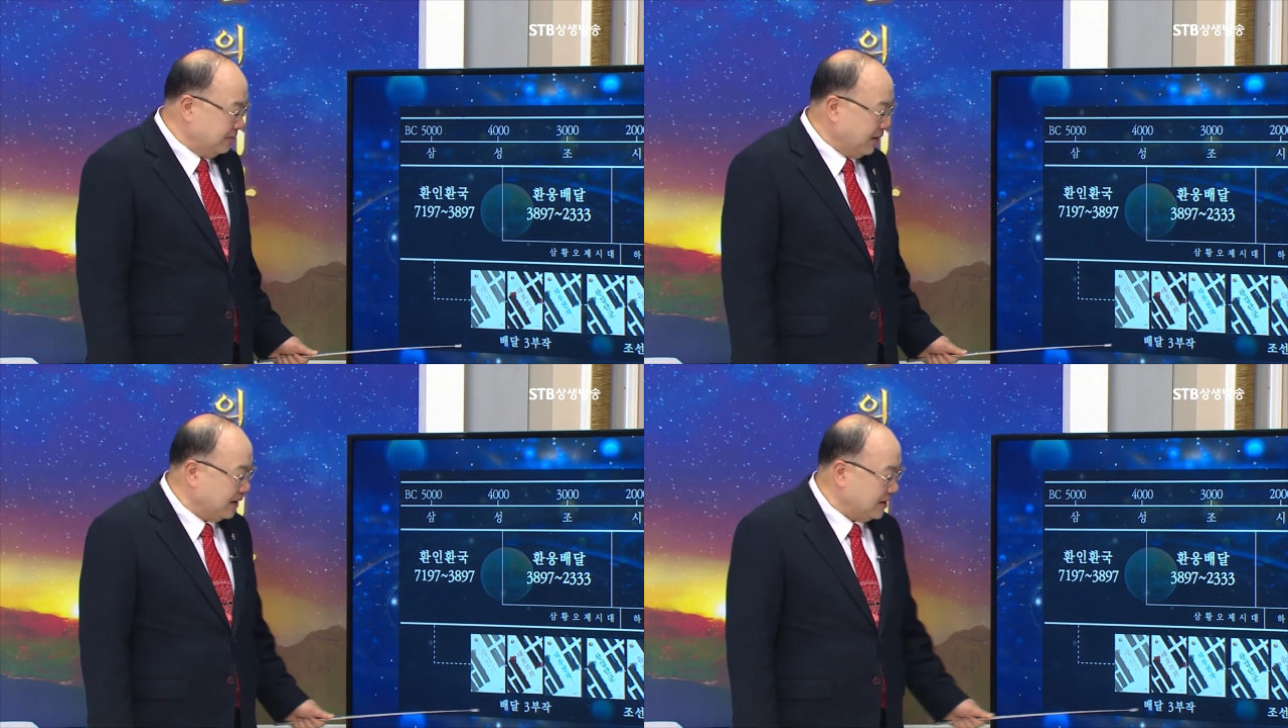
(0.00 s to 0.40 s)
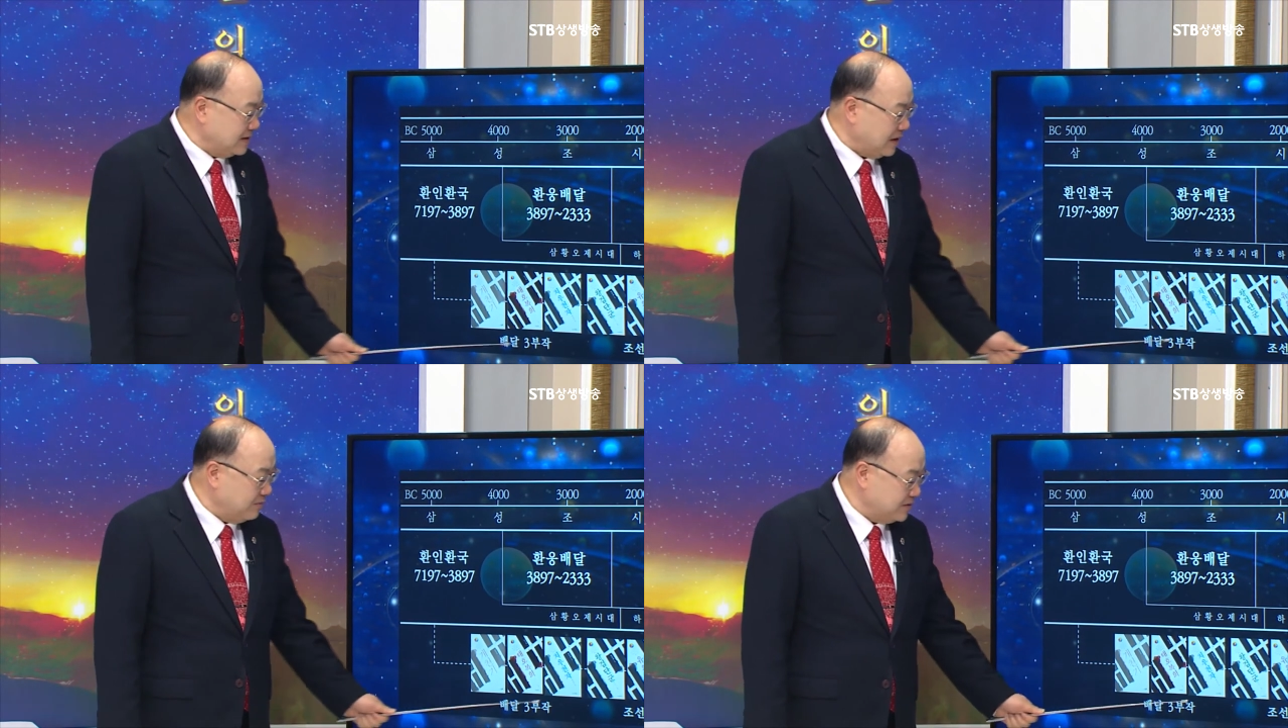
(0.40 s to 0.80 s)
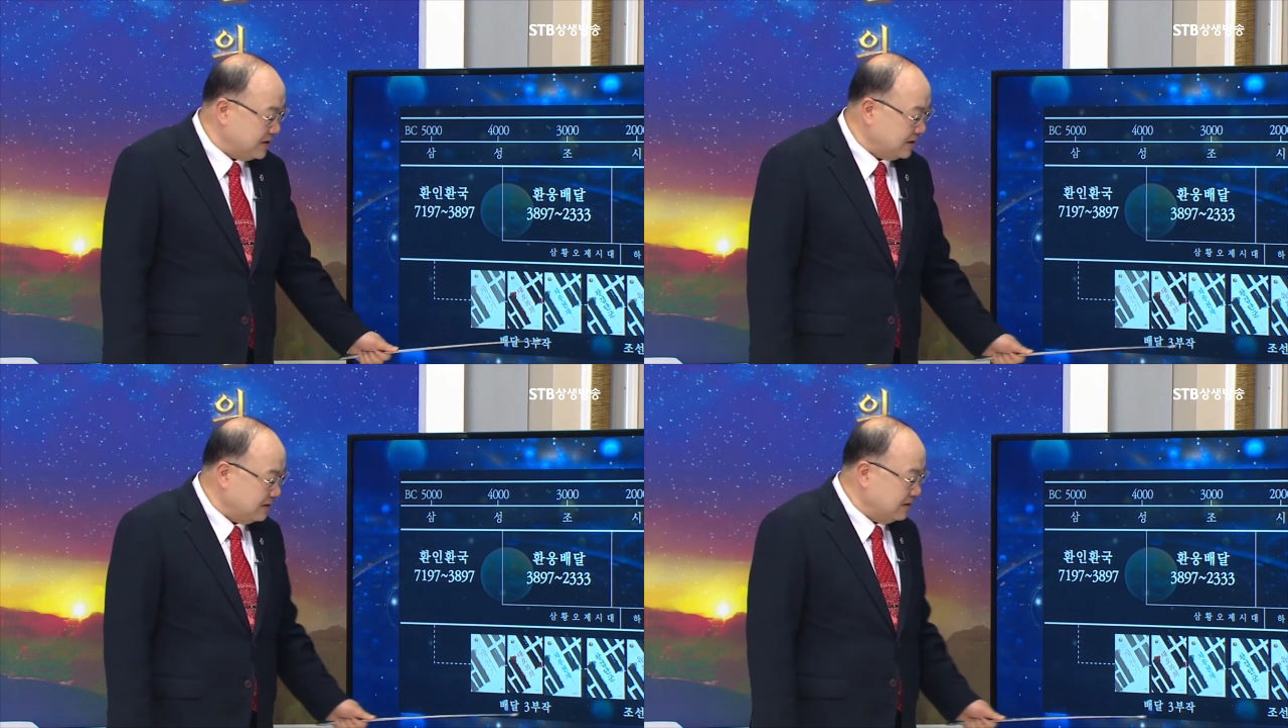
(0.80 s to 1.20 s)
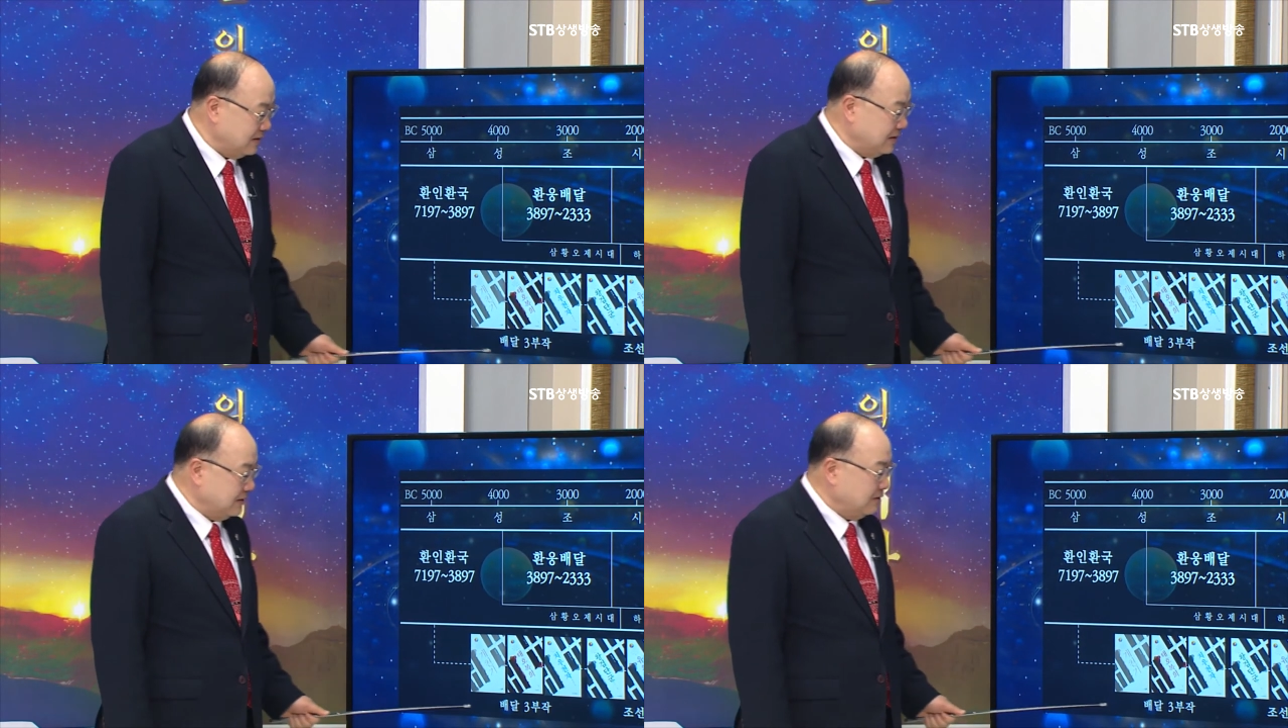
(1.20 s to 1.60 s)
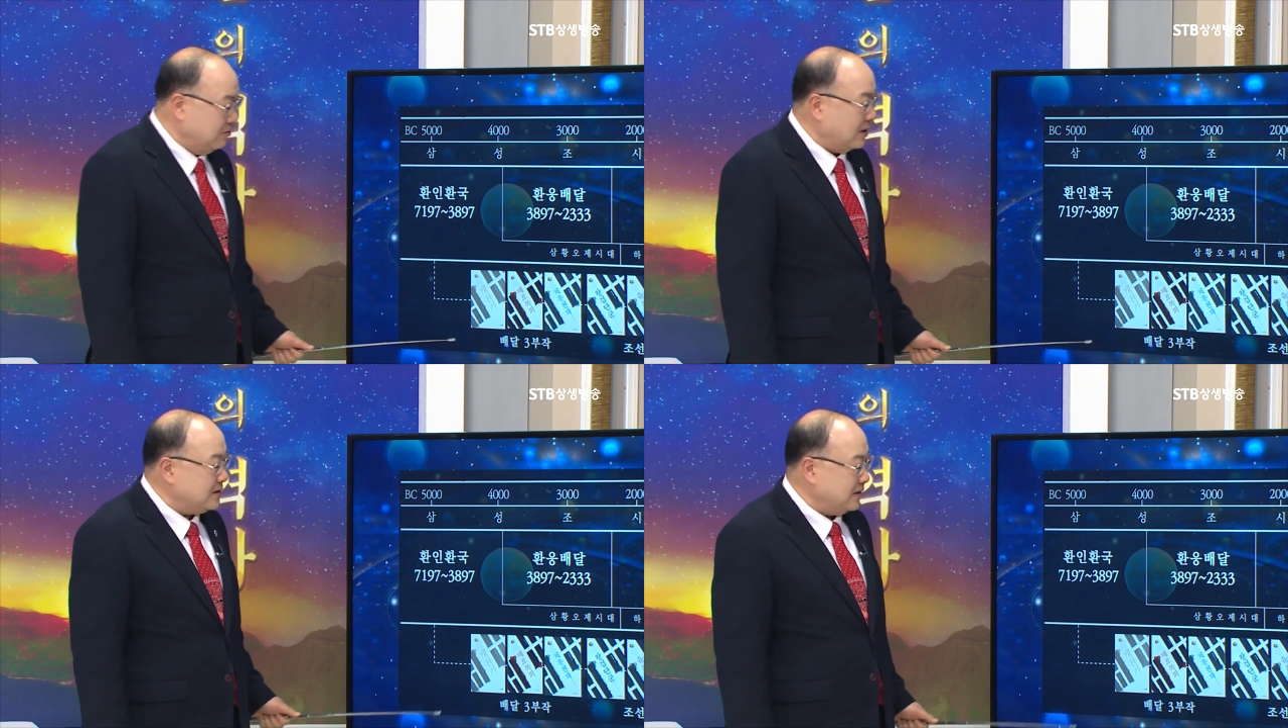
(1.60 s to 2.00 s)
배달 3부작을
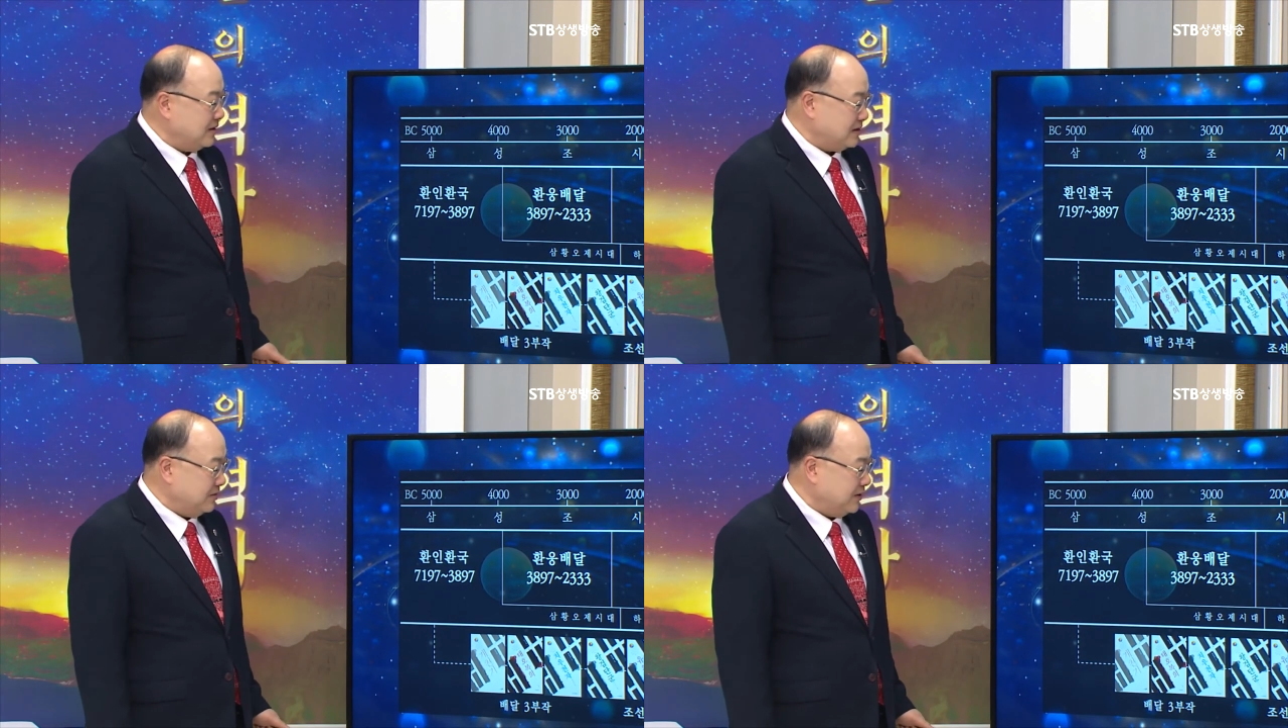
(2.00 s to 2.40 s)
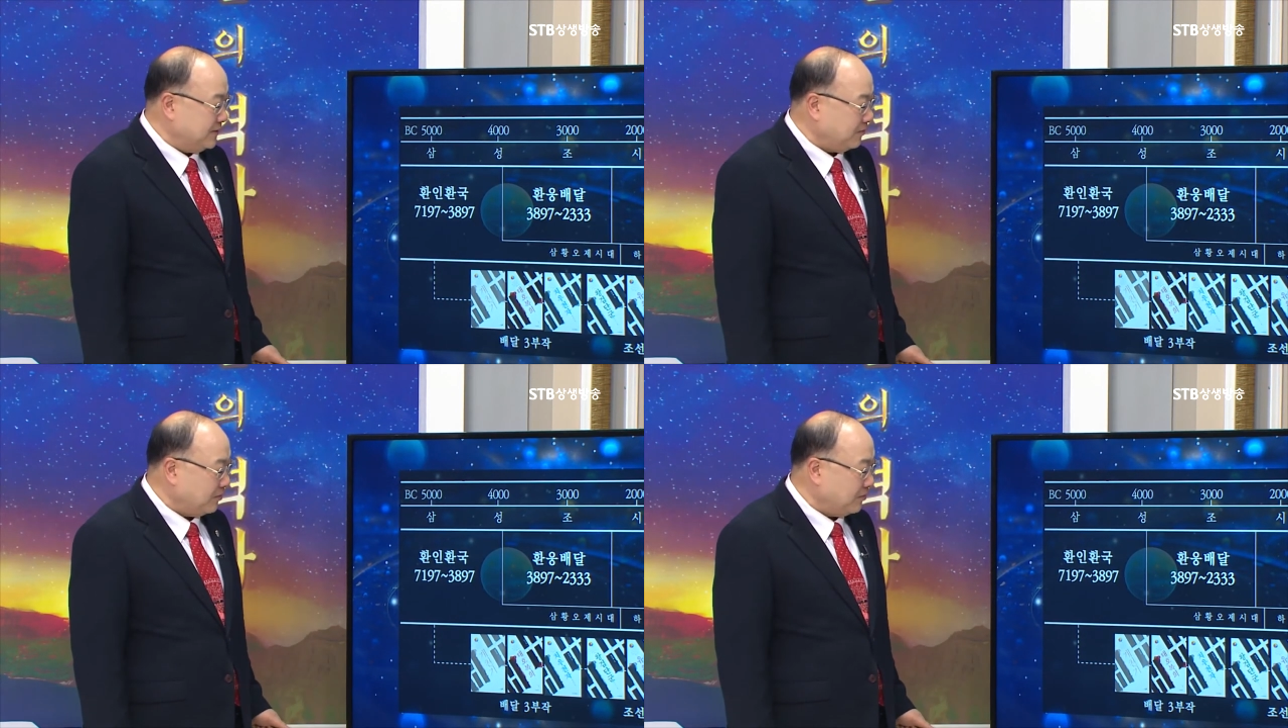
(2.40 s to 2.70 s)
완성했습니다.